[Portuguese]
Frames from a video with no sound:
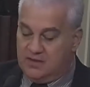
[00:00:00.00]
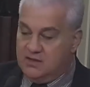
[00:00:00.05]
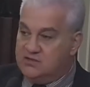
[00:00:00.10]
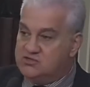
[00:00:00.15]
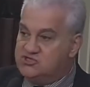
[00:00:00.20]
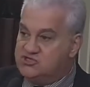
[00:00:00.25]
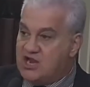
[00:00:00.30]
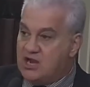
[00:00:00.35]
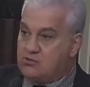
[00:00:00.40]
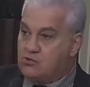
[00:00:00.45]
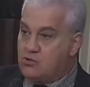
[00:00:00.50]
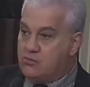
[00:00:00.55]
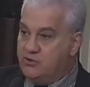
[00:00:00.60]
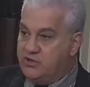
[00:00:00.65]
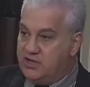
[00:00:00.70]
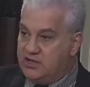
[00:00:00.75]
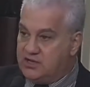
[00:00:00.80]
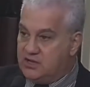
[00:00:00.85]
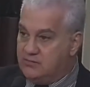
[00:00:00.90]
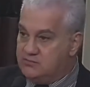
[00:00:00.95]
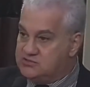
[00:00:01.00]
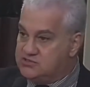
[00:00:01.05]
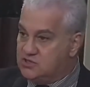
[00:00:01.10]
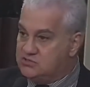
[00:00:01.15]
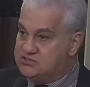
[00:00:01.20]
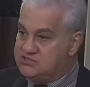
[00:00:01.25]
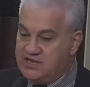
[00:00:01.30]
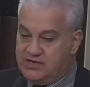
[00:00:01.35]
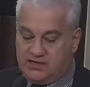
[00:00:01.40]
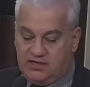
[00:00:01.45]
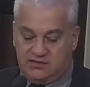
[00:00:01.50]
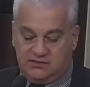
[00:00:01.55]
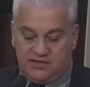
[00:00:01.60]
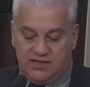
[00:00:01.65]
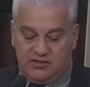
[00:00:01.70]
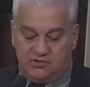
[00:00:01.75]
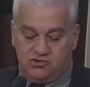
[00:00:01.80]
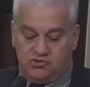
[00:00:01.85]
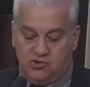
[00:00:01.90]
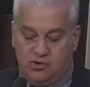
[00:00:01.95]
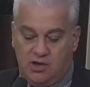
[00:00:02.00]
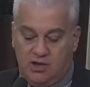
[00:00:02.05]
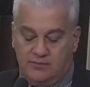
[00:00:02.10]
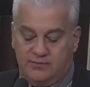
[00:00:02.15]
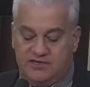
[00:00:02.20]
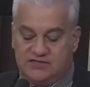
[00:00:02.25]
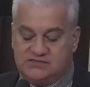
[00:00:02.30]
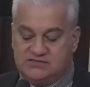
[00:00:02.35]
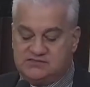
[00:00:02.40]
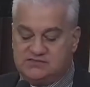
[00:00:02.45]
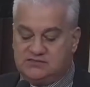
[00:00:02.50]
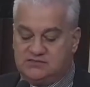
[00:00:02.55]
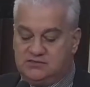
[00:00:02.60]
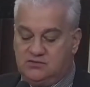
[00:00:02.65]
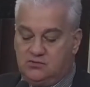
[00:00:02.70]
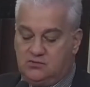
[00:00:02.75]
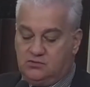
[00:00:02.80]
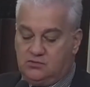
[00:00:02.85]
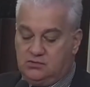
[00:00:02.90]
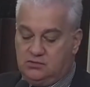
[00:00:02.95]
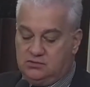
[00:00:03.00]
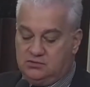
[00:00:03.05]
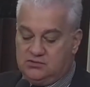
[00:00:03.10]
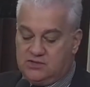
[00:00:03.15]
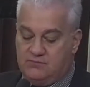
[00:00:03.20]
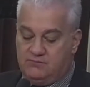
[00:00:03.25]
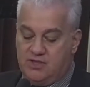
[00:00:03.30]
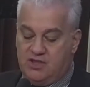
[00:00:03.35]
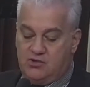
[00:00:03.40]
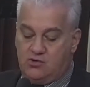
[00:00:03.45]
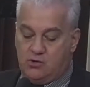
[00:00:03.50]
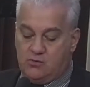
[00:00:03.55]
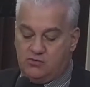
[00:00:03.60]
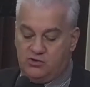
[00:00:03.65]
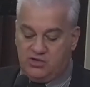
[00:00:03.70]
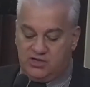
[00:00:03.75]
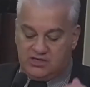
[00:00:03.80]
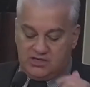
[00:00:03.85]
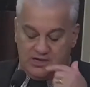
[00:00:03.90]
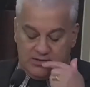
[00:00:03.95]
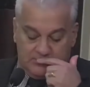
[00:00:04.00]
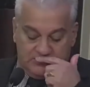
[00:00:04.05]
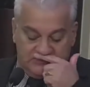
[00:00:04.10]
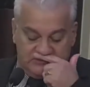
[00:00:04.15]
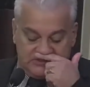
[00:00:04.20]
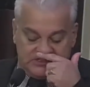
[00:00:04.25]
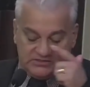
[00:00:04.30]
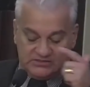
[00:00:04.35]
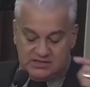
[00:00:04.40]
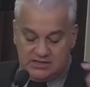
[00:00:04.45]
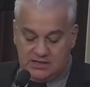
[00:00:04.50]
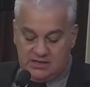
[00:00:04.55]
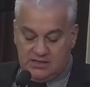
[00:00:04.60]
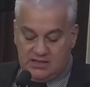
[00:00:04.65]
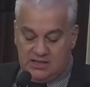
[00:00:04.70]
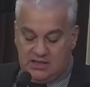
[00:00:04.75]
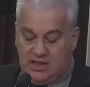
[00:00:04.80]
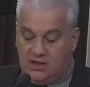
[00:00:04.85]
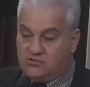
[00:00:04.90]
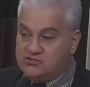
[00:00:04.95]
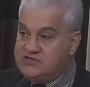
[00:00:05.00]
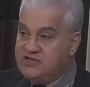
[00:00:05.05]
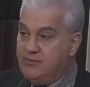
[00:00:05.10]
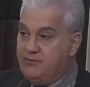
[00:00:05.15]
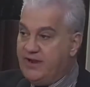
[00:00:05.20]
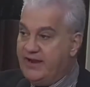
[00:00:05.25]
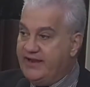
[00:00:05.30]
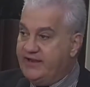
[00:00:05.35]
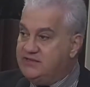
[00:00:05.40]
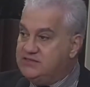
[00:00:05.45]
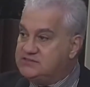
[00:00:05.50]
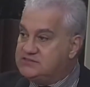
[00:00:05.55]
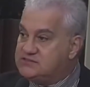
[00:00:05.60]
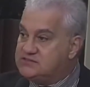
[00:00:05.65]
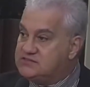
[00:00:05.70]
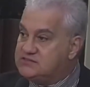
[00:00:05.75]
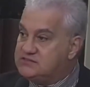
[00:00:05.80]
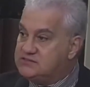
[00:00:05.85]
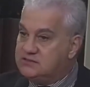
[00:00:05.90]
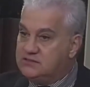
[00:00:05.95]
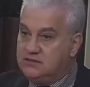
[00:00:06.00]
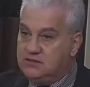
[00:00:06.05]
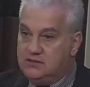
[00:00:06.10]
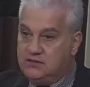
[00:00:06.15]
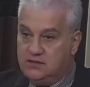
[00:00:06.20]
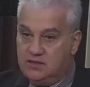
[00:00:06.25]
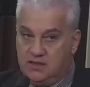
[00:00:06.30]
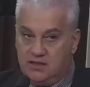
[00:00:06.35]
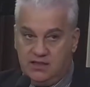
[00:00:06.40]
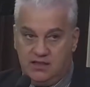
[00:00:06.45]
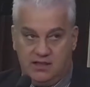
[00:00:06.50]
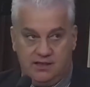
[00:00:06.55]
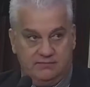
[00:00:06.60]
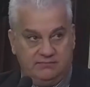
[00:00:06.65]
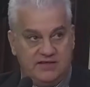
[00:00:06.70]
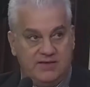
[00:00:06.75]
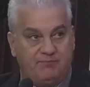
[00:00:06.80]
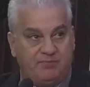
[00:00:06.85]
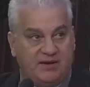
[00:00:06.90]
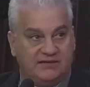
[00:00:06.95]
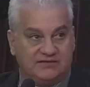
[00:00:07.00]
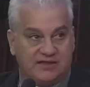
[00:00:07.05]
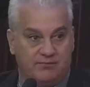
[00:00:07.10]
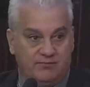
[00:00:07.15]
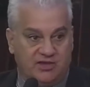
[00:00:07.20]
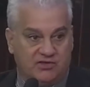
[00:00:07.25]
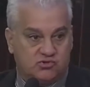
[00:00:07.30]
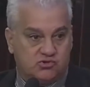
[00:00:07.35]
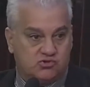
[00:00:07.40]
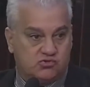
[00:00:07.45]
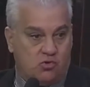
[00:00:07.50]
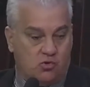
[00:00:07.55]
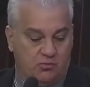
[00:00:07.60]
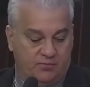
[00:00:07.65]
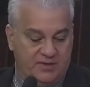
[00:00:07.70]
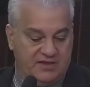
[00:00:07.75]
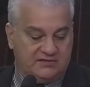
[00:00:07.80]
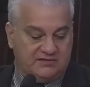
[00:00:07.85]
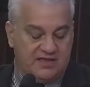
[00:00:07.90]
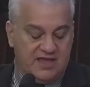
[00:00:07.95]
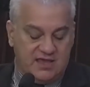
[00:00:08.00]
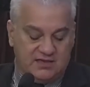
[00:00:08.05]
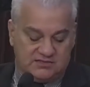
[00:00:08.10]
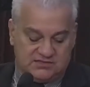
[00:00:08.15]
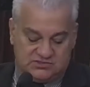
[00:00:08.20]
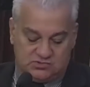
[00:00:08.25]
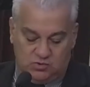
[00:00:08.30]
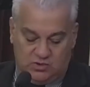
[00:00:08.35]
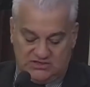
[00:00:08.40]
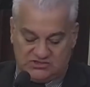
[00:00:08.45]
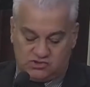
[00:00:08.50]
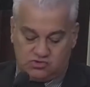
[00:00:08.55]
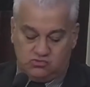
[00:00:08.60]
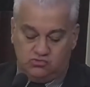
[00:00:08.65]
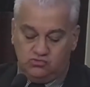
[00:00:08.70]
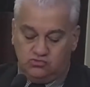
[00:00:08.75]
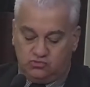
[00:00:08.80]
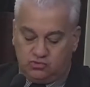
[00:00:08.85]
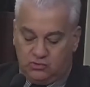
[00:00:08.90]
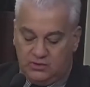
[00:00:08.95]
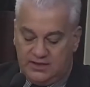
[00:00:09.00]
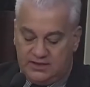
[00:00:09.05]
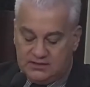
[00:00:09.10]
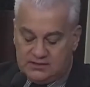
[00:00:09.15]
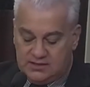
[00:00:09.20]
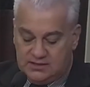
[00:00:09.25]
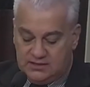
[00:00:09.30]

Já comunicamos ao secretário de obras, também comunicamos aos demais é, departamentos competentes do assunto, né?